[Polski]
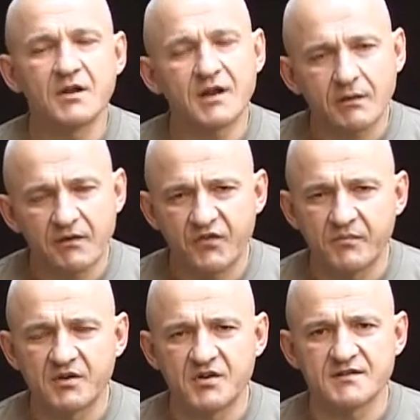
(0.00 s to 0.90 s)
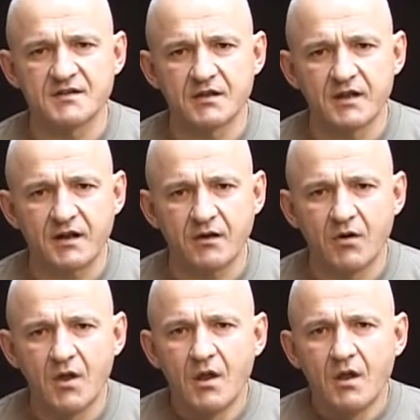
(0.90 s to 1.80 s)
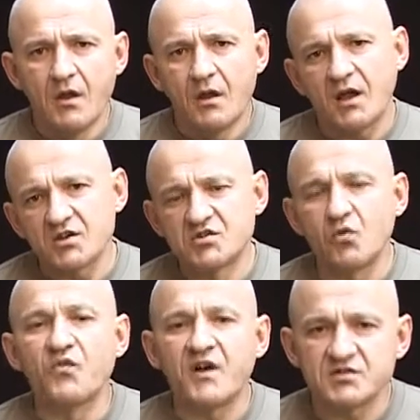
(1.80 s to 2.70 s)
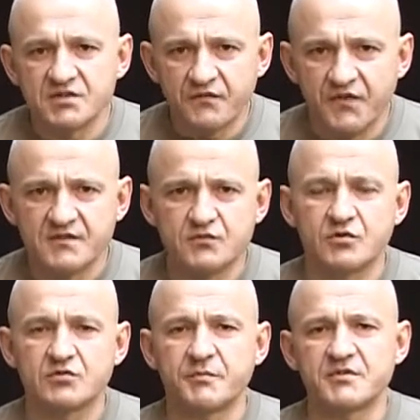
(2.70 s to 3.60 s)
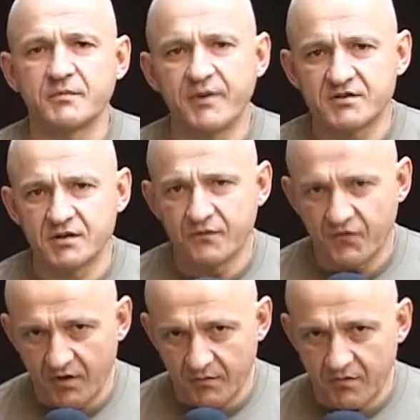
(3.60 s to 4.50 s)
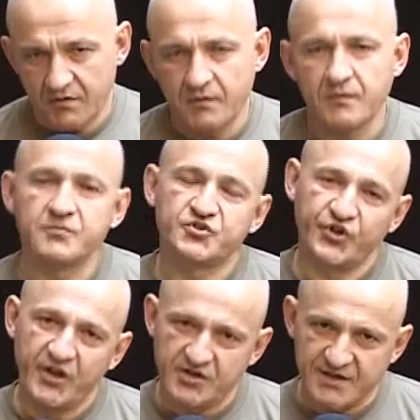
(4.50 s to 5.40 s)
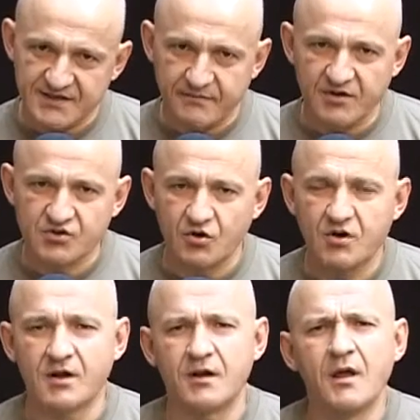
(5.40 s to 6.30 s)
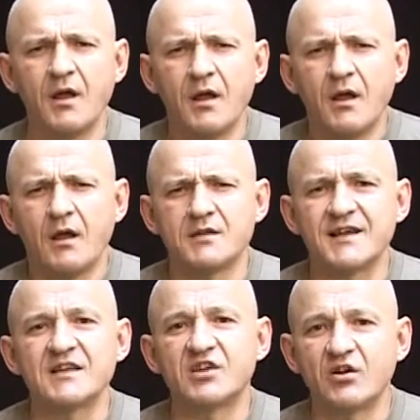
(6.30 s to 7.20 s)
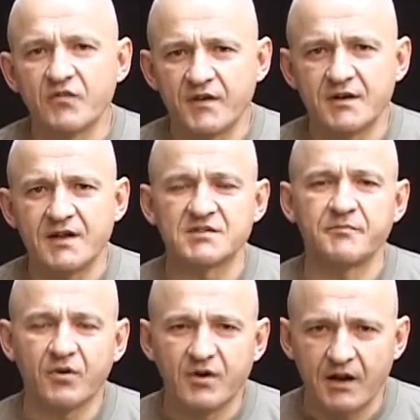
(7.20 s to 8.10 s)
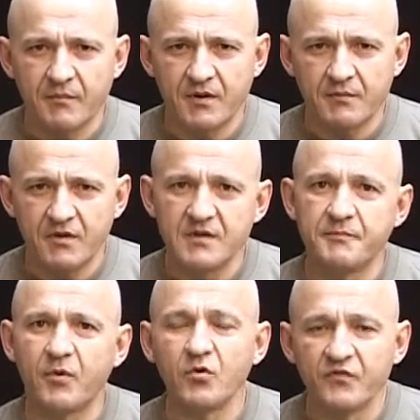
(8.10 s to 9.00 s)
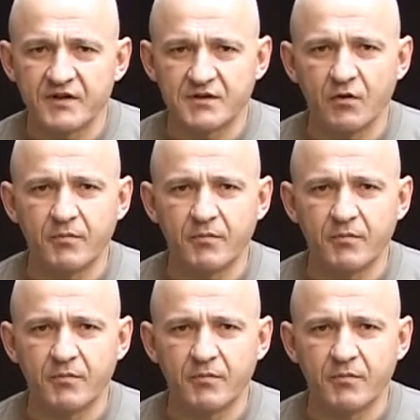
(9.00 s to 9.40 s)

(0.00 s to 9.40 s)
Nie grała w filmie, gdzie jest generał. Każdy uważny widz, który sobie zobaczy film, przyjedzie na zamek Czocha, e, zaintrygowany naszym programem i porówna